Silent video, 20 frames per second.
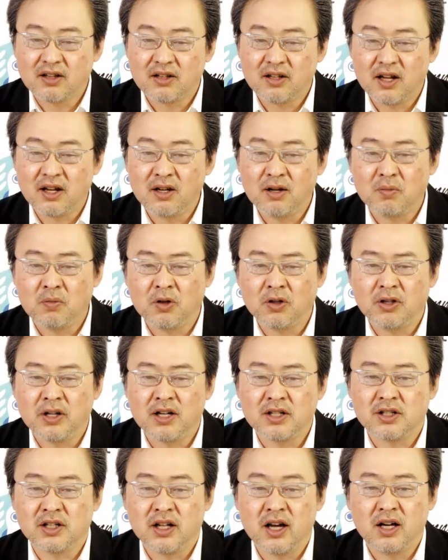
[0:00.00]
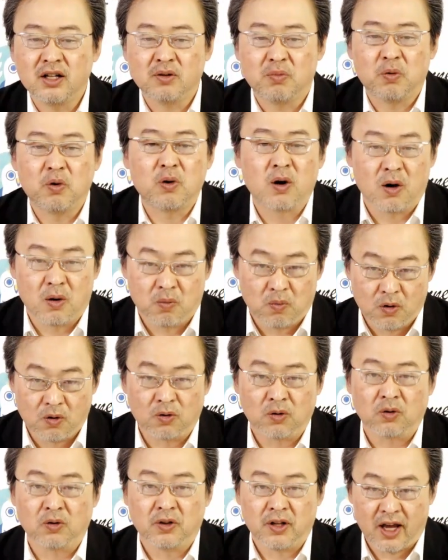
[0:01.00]
ている問題じゃないと僕は
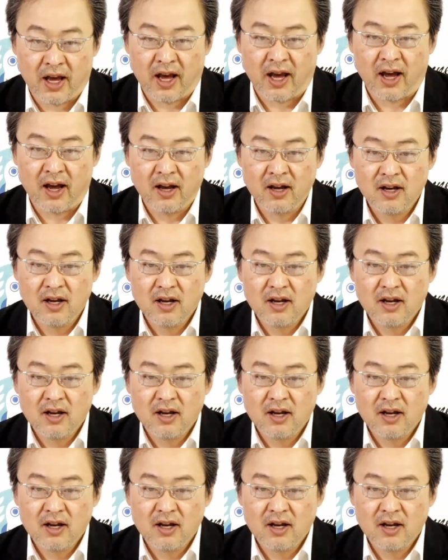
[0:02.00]
思うので